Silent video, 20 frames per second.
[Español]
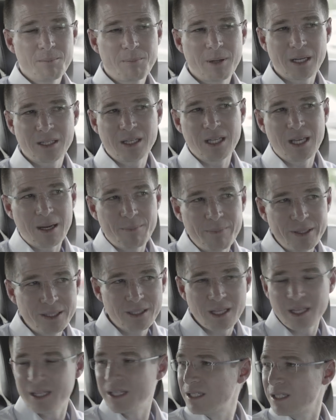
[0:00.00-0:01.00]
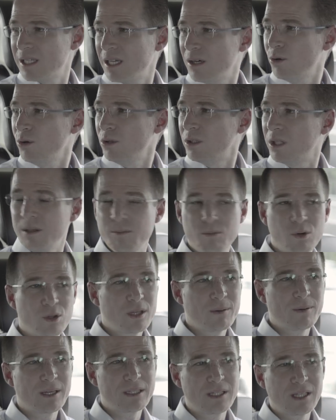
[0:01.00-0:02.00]
Prácticamente desde el último
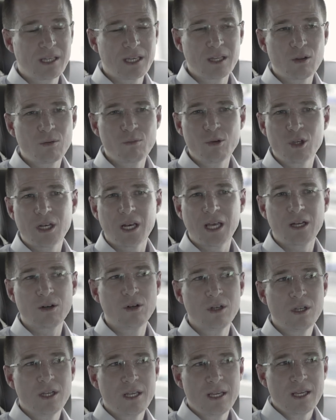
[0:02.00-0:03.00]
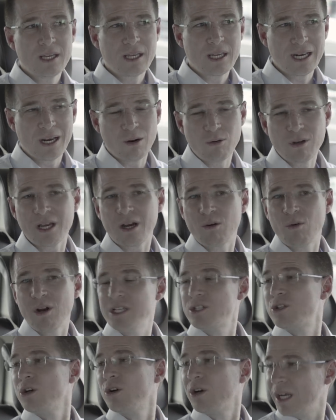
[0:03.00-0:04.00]
debate quedó muy claro que la única
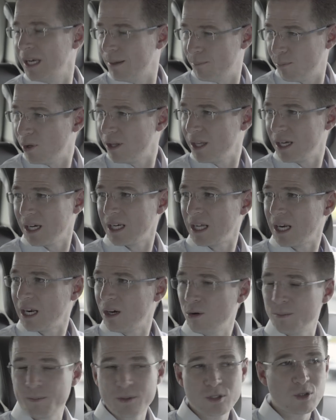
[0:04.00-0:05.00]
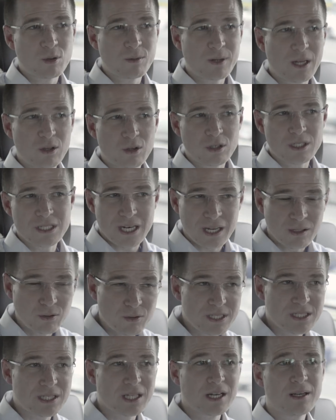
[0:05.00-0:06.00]
coalición que le puede ganar a López Obrador es la
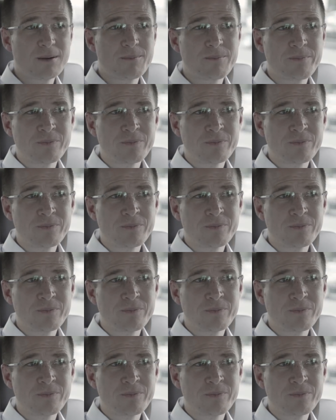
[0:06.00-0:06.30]
nuestra.